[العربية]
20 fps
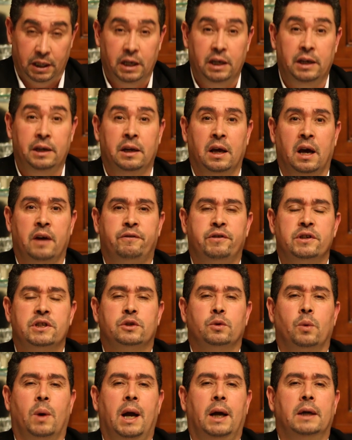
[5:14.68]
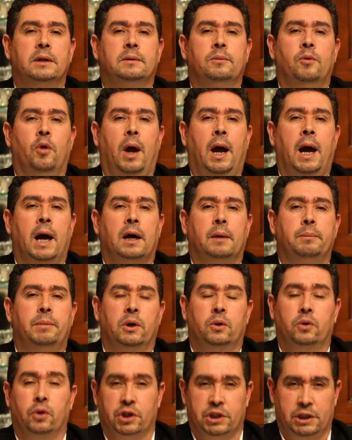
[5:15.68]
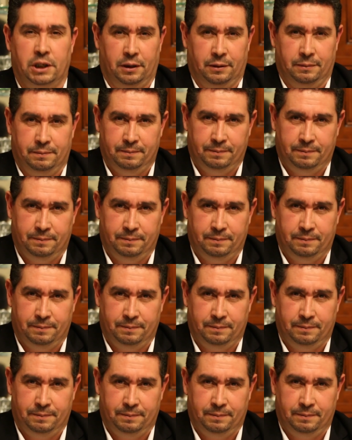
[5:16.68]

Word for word: ينافس واحد معاق بالكرسي